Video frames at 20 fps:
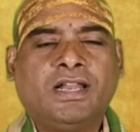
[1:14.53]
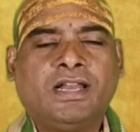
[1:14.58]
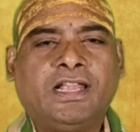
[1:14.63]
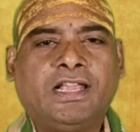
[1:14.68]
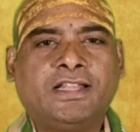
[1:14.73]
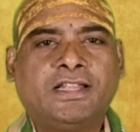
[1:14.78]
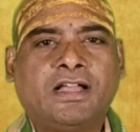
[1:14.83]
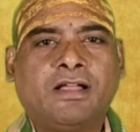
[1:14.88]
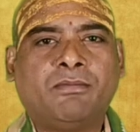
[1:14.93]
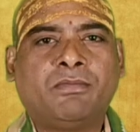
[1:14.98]

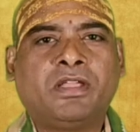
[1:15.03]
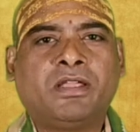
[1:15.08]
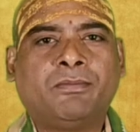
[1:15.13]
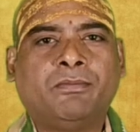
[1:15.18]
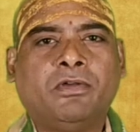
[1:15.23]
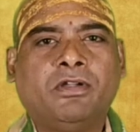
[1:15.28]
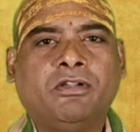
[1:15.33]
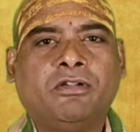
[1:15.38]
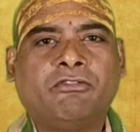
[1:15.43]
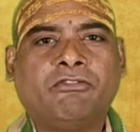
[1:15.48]
లేదా మీ
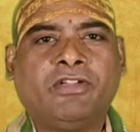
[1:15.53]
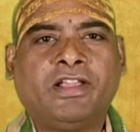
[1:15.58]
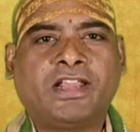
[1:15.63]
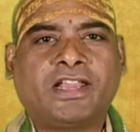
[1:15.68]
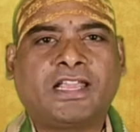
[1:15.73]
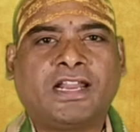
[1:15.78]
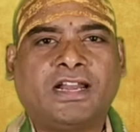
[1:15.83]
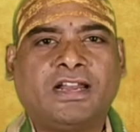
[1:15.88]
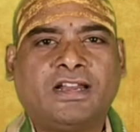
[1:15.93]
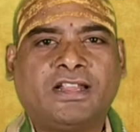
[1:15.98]

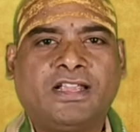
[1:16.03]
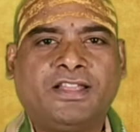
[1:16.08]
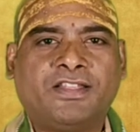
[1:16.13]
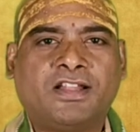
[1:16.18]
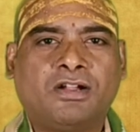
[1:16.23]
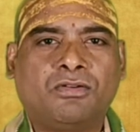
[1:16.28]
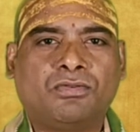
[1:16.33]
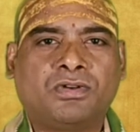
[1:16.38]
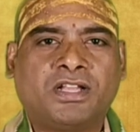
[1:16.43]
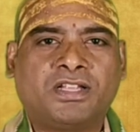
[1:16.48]
వెహికల్
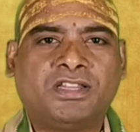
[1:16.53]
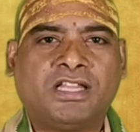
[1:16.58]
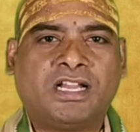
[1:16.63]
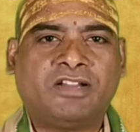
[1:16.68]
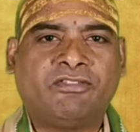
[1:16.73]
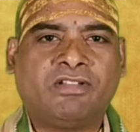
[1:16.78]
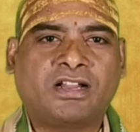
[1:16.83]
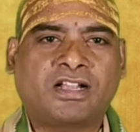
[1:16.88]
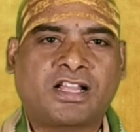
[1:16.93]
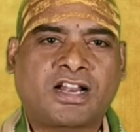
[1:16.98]
ఏదైనా ఉంటే
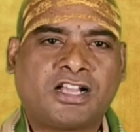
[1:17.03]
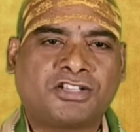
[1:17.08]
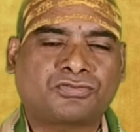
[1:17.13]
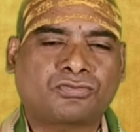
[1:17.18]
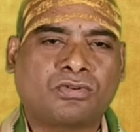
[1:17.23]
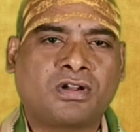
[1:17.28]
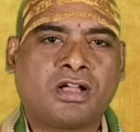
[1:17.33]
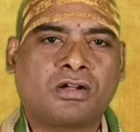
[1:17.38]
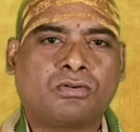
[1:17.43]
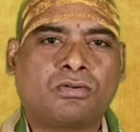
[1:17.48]
దాని వెనక
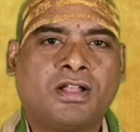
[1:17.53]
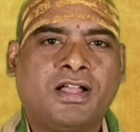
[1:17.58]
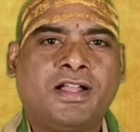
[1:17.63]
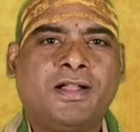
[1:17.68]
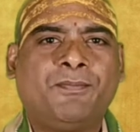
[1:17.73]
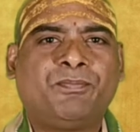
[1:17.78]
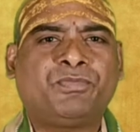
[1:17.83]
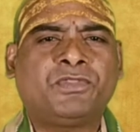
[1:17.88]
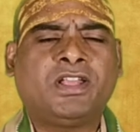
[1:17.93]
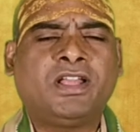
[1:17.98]
రాసుకున్నా కూడా
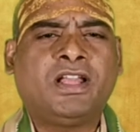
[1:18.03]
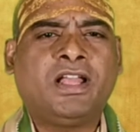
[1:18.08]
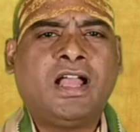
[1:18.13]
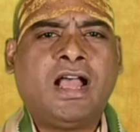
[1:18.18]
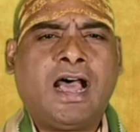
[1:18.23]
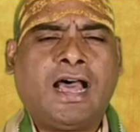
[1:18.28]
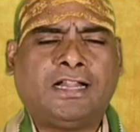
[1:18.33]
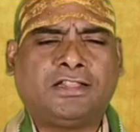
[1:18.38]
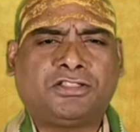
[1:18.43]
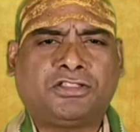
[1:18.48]

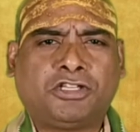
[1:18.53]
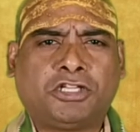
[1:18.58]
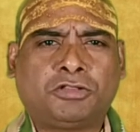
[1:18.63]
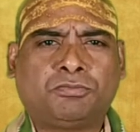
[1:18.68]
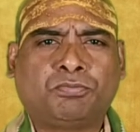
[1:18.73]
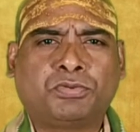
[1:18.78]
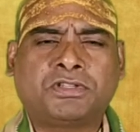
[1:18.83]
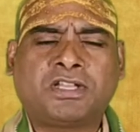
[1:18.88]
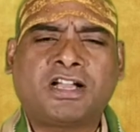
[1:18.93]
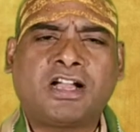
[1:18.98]

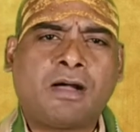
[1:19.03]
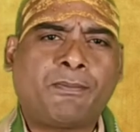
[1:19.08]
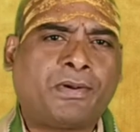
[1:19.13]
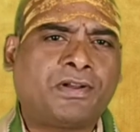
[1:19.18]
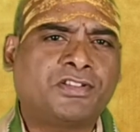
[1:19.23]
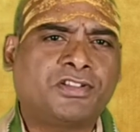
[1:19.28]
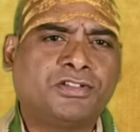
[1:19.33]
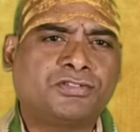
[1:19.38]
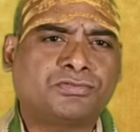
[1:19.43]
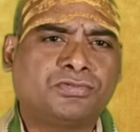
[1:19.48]
అత్యద్భుతంగా
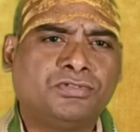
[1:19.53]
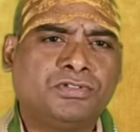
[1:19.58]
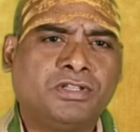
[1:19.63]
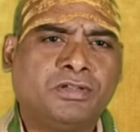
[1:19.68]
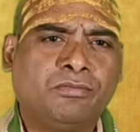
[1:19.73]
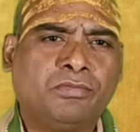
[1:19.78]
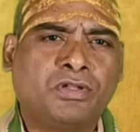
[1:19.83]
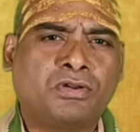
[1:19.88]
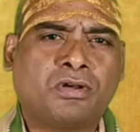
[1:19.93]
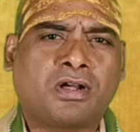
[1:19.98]
పనిచేస్తుంది
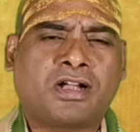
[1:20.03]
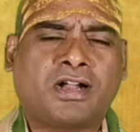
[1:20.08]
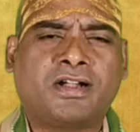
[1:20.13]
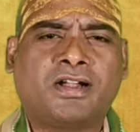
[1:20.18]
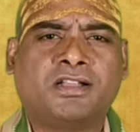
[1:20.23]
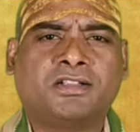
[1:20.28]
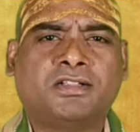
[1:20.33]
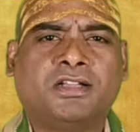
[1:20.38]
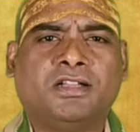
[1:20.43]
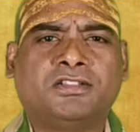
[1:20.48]
మీరు
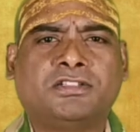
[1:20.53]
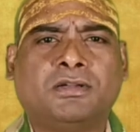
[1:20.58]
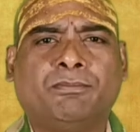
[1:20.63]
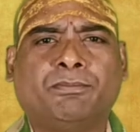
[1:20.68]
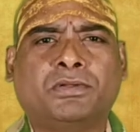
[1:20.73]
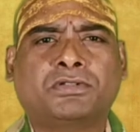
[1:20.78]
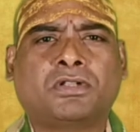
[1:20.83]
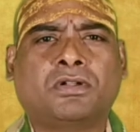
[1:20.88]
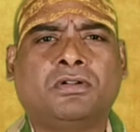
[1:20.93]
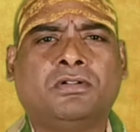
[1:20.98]
అఖండ
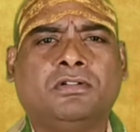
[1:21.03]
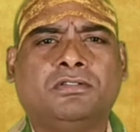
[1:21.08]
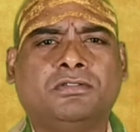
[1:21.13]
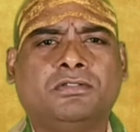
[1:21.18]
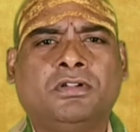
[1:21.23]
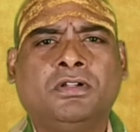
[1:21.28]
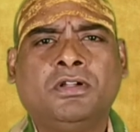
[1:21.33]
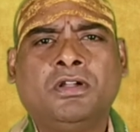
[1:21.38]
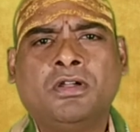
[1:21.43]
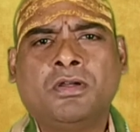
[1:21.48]
సంపదలు
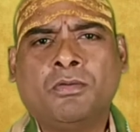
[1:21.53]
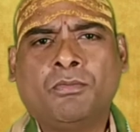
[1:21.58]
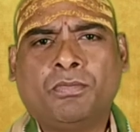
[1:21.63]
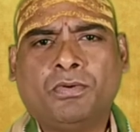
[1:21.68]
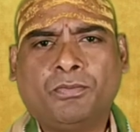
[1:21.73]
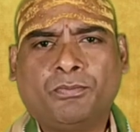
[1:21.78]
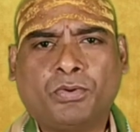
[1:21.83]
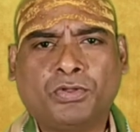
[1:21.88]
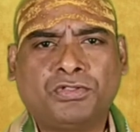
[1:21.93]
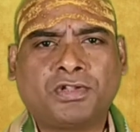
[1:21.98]

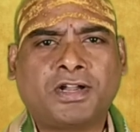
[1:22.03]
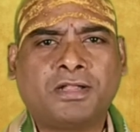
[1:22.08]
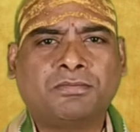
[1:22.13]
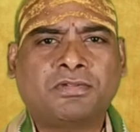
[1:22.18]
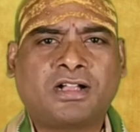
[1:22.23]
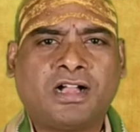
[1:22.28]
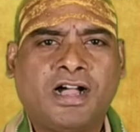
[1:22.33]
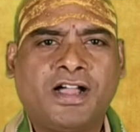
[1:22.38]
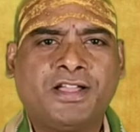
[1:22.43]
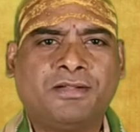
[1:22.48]
పొందడం
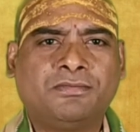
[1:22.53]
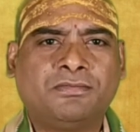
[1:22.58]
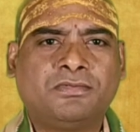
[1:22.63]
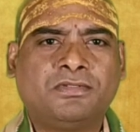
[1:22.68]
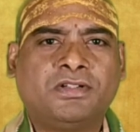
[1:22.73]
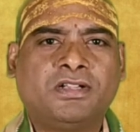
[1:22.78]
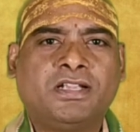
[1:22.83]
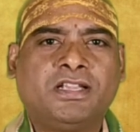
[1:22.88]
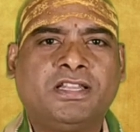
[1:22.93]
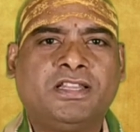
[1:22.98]
ఖాయం
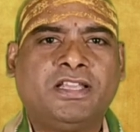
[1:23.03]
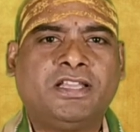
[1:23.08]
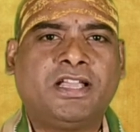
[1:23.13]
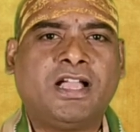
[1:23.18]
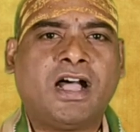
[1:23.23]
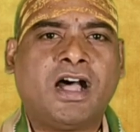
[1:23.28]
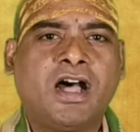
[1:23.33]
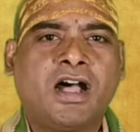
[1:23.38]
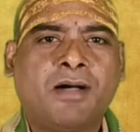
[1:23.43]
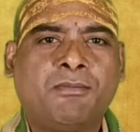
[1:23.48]
ఇది
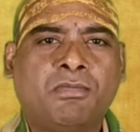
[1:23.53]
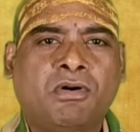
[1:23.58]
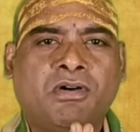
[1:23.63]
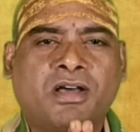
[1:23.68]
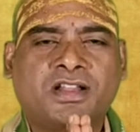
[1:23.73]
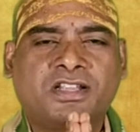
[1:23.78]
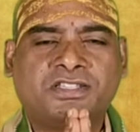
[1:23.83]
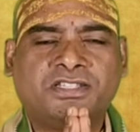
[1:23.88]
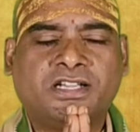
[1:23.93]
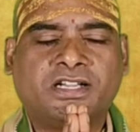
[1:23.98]
ఆ
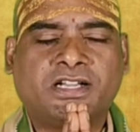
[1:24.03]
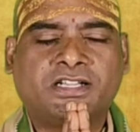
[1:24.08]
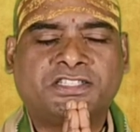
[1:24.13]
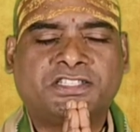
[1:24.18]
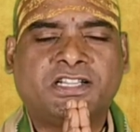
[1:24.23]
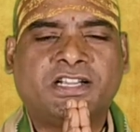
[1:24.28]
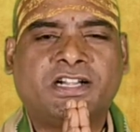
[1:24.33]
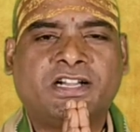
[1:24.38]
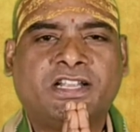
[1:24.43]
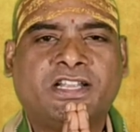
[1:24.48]
అమ్మవారి
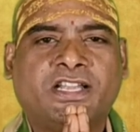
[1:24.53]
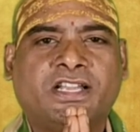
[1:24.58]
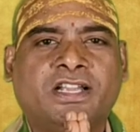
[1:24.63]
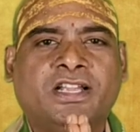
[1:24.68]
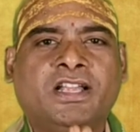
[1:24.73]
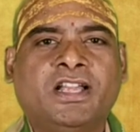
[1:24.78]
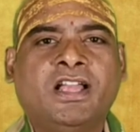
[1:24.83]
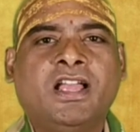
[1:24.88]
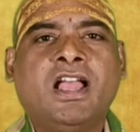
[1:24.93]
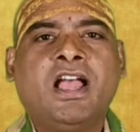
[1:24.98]
జగజ్జనని
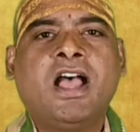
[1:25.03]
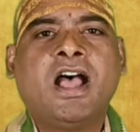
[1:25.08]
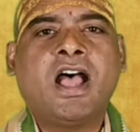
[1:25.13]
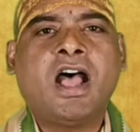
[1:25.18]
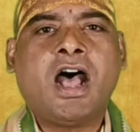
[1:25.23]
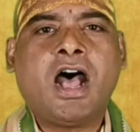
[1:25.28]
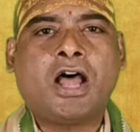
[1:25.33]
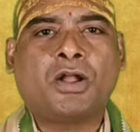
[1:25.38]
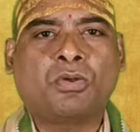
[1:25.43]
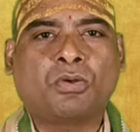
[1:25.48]

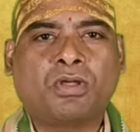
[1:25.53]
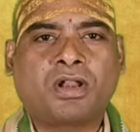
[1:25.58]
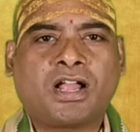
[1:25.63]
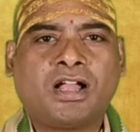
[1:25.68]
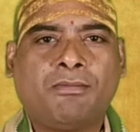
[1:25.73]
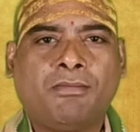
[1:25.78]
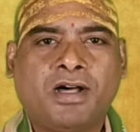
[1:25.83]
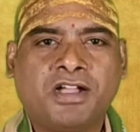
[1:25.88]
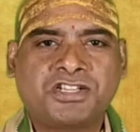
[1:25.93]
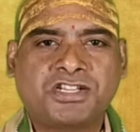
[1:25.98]
అనుగ్రహ
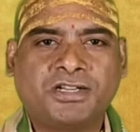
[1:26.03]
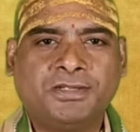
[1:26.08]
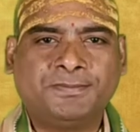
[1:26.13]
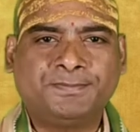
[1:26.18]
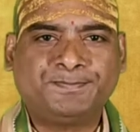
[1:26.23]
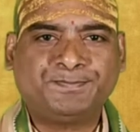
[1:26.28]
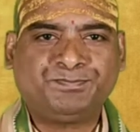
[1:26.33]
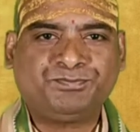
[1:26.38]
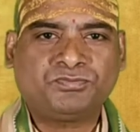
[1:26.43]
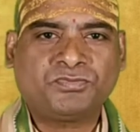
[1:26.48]
భాషణం
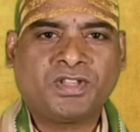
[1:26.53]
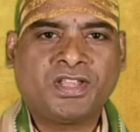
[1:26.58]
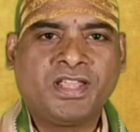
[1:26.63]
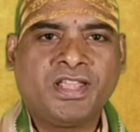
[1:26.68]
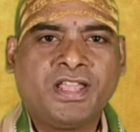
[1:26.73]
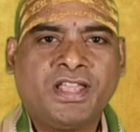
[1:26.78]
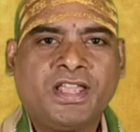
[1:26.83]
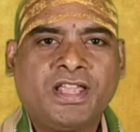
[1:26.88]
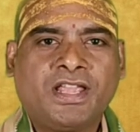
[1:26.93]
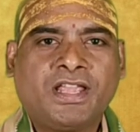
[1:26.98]

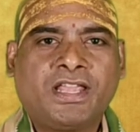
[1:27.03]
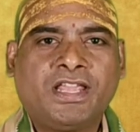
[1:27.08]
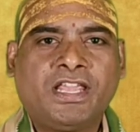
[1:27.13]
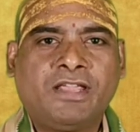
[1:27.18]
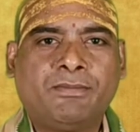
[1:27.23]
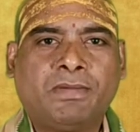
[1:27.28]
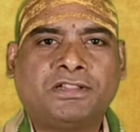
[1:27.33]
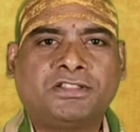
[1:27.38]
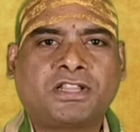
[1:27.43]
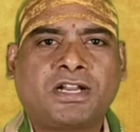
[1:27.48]
ఈ
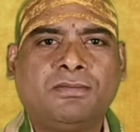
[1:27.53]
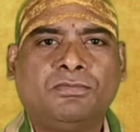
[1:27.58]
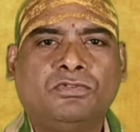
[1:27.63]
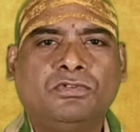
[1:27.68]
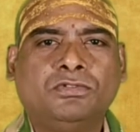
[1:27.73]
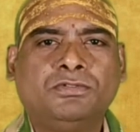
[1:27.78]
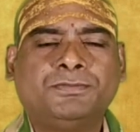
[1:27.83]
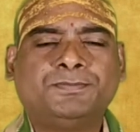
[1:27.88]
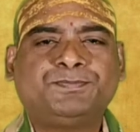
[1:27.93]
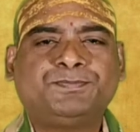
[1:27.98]
మంత్రము